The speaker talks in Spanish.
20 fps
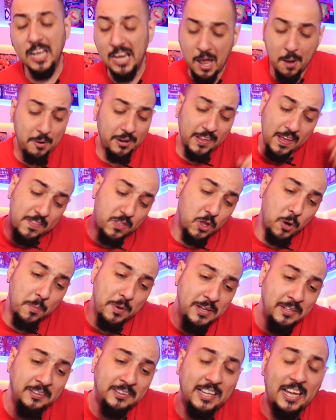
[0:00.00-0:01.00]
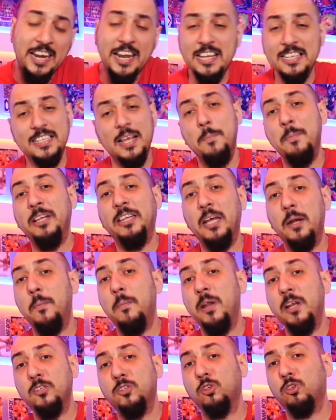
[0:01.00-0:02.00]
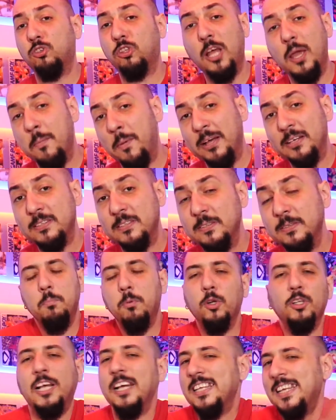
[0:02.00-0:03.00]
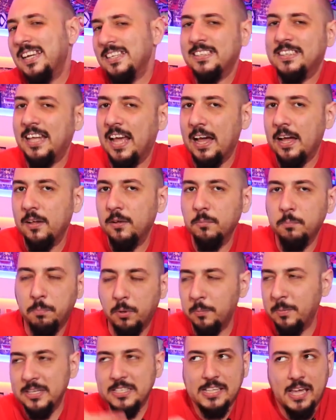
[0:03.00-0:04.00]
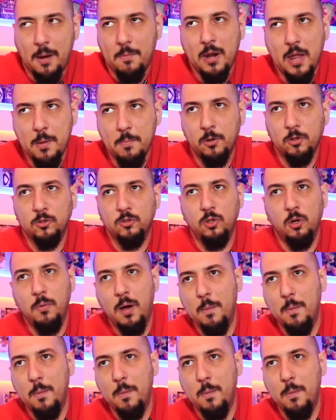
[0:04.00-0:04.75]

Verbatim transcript: que la verdad no me interesa meterme en esos temas, porque ya está, por más que hablemos no